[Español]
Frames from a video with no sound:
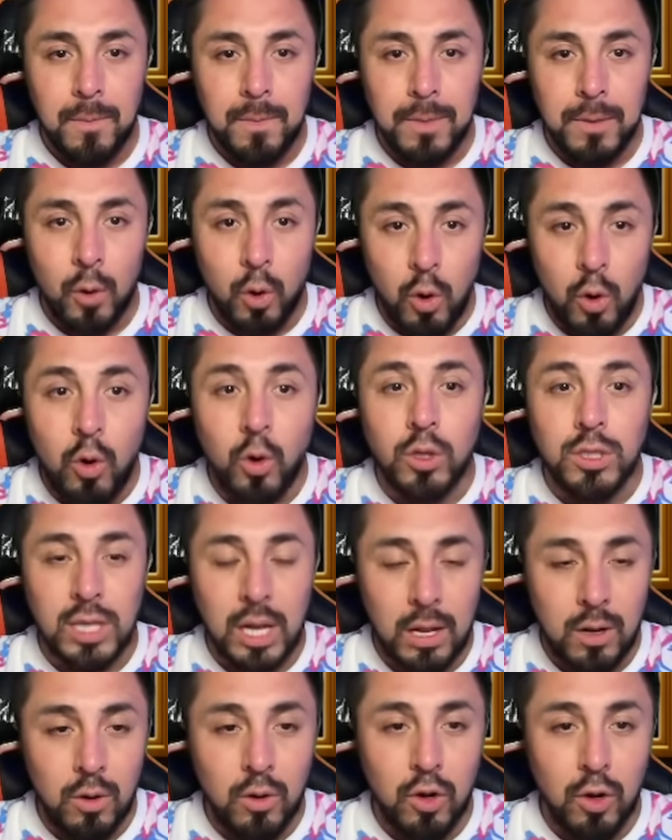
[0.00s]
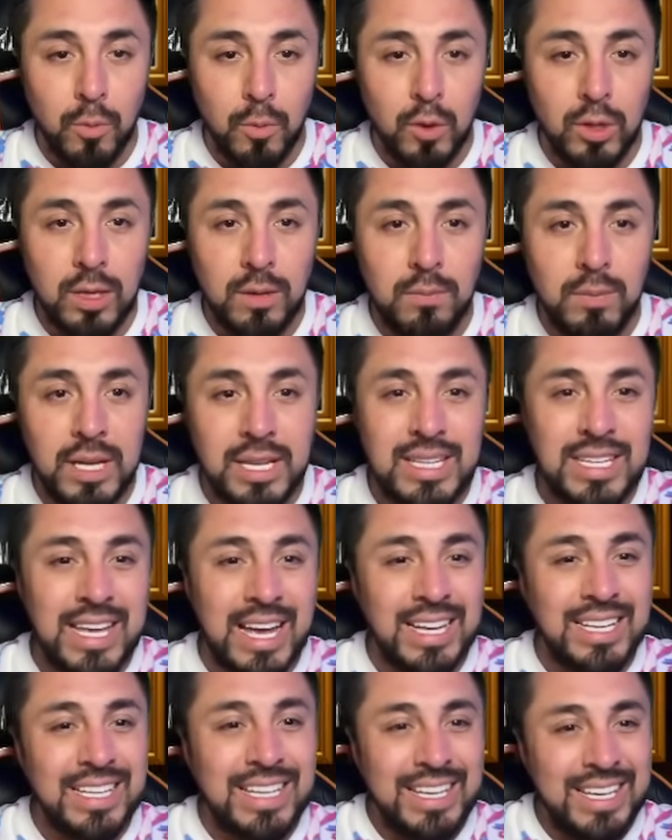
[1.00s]
Ojo, salió Como bien y
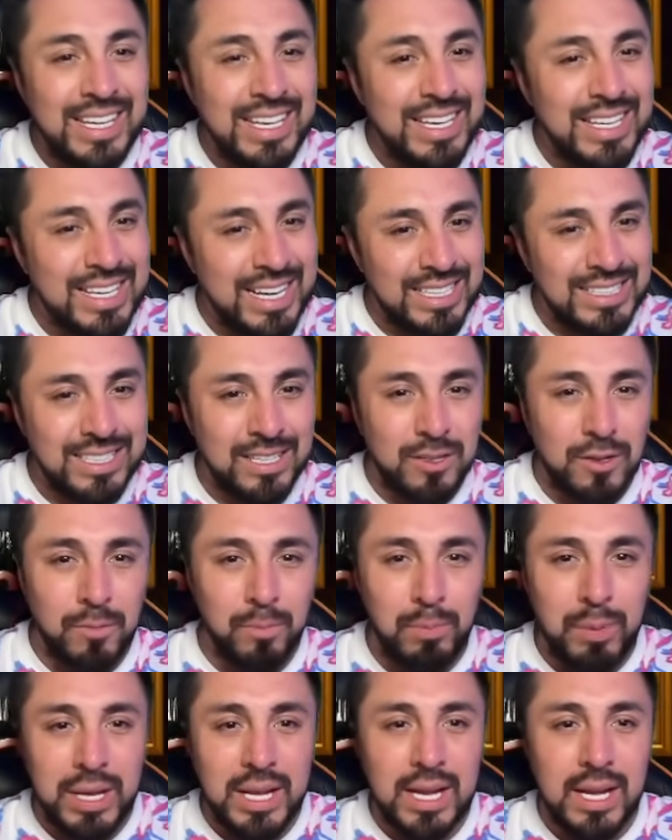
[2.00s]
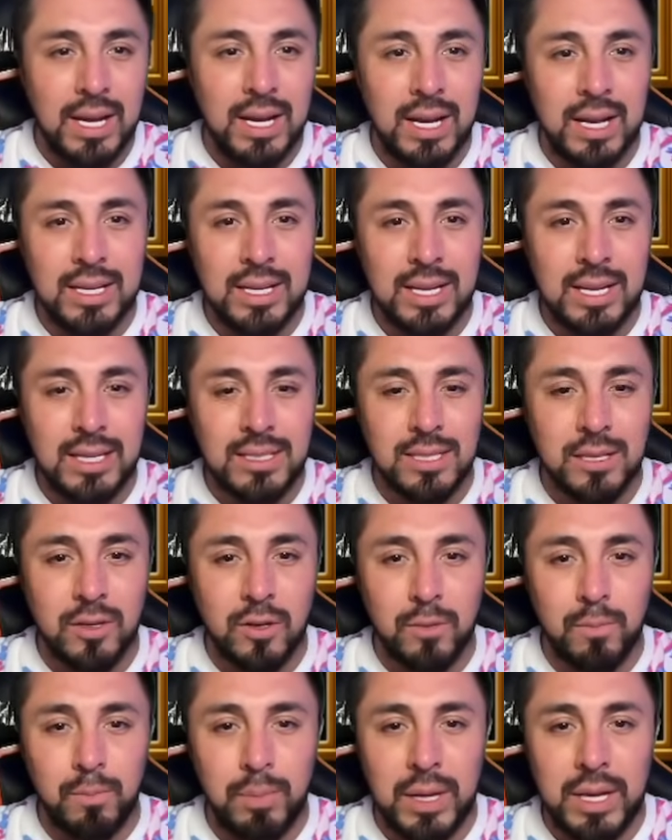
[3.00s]
aquí ya se complica, aquí ya se
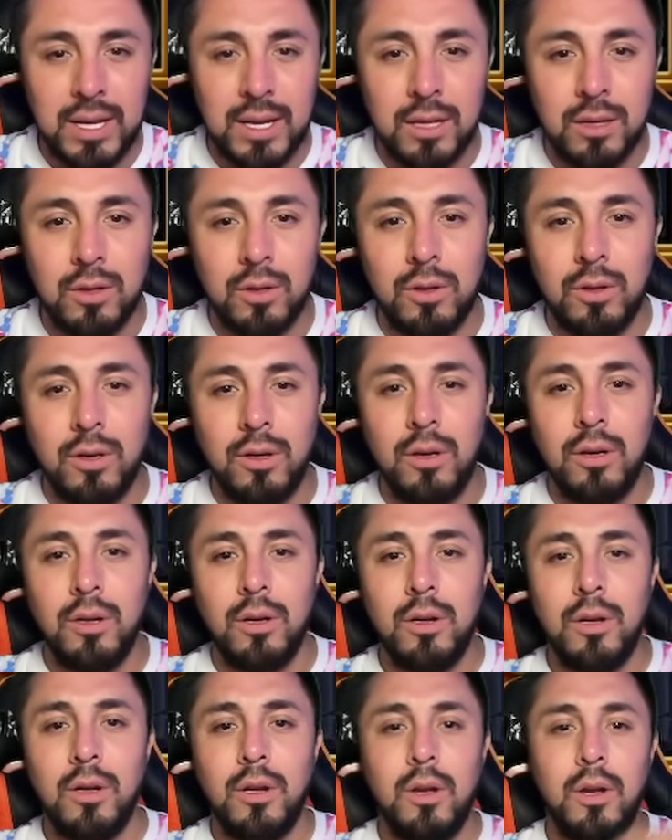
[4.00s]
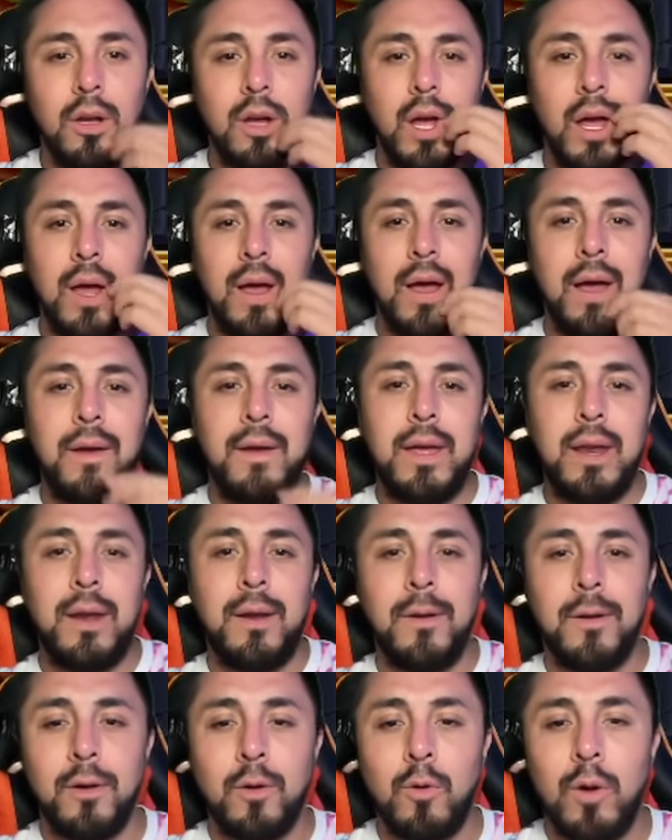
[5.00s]
complica todo. A ver,
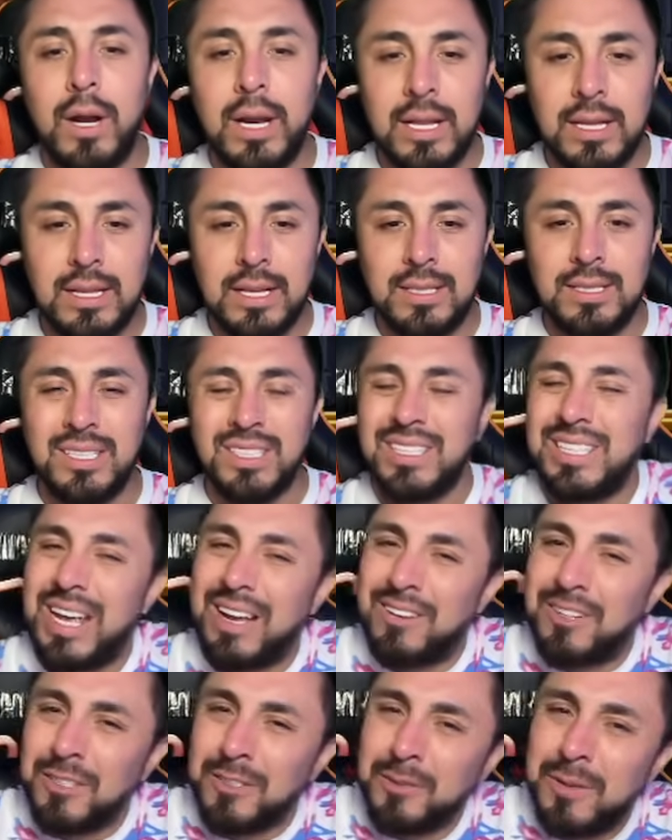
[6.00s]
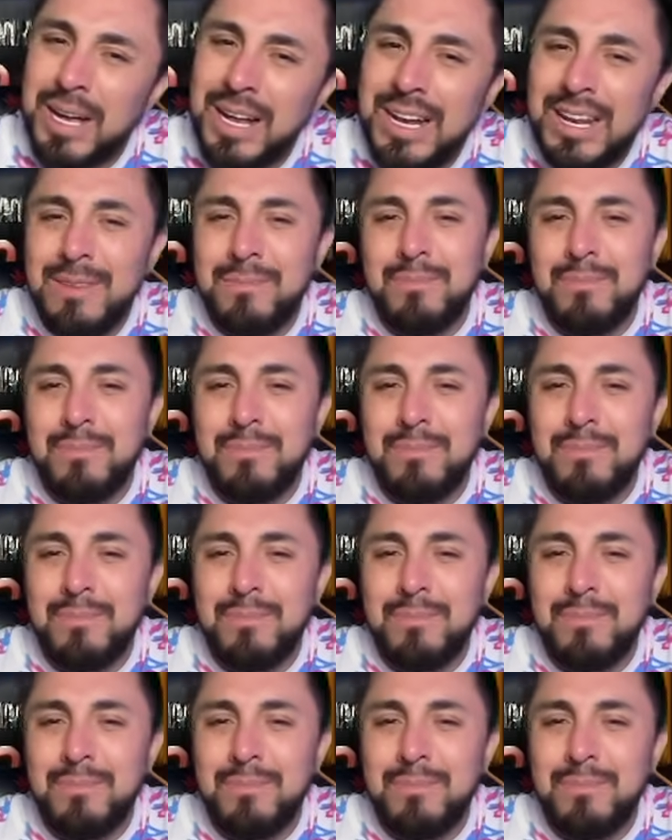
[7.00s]
40 centavos, vale,